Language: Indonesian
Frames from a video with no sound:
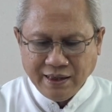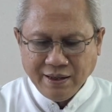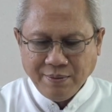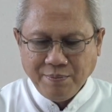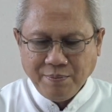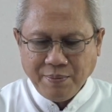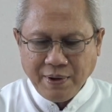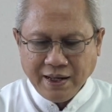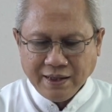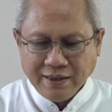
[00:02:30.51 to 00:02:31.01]

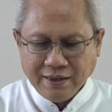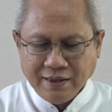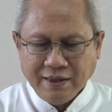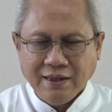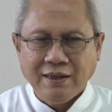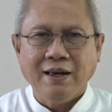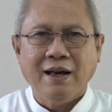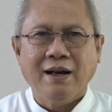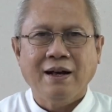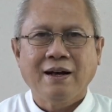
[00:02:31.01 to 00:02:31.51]
tempat
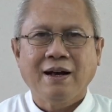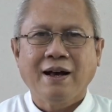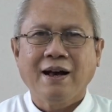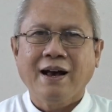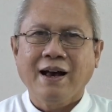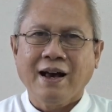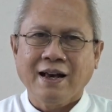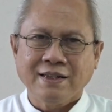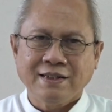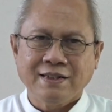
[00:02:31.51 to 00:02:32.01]
yang
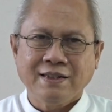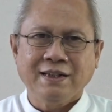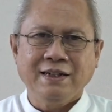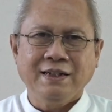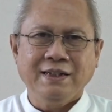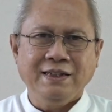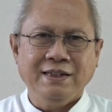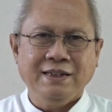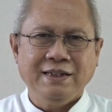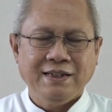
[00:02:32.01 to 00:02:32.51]

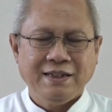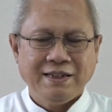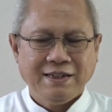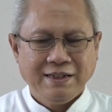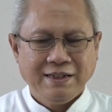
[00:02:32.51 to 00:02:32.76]
asli.